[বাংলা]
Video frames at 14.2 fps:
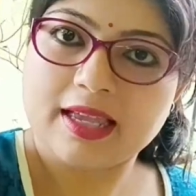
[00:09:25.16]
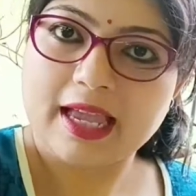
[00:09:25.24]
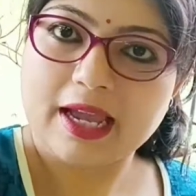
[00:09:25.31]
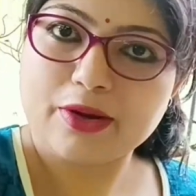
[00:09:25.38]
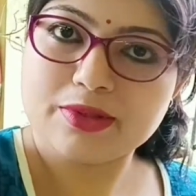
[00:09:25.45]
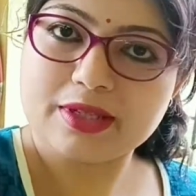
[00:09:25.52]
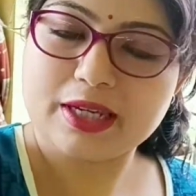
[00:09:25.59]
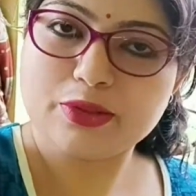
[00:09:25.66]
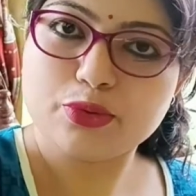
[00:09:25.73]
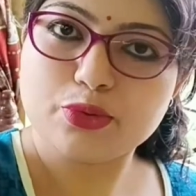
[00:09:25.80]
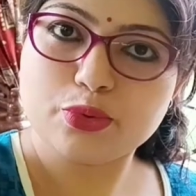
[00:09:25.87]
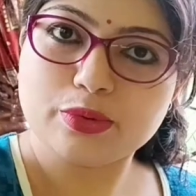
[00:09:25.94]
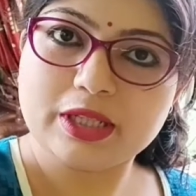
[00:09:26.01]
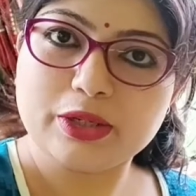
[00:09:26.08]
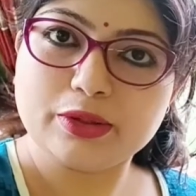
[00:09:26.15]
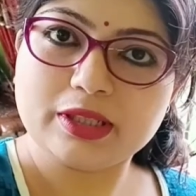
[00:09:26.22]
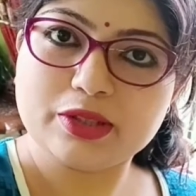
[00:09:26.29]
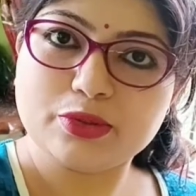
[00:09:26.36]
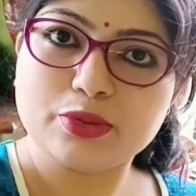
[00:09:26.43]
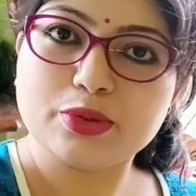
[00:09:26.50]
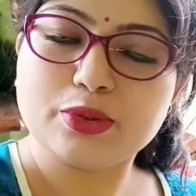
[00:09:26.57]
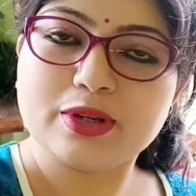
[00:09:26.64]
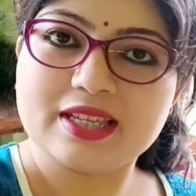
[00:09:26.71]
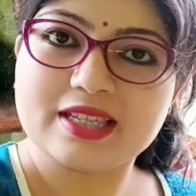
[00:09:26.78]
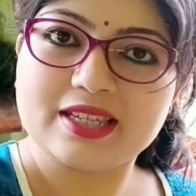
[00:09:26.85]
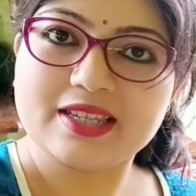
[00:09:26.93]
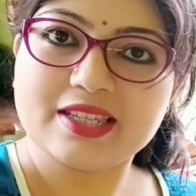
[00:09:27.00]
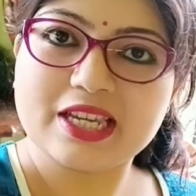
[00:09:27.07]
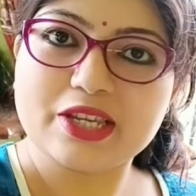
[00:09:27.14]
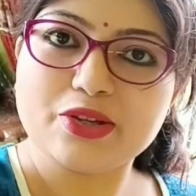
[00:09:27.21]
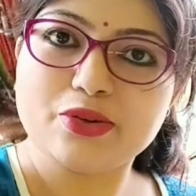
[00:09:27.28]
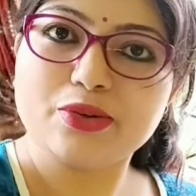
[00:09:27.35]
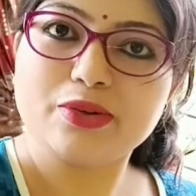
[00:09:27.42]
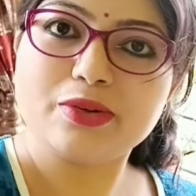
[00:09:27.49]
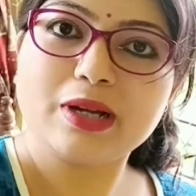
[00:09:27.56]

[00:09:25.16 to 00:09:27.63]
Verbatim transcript: এখন যেহেতু সন্ধে হতে শুরু করেছে সেই জন্য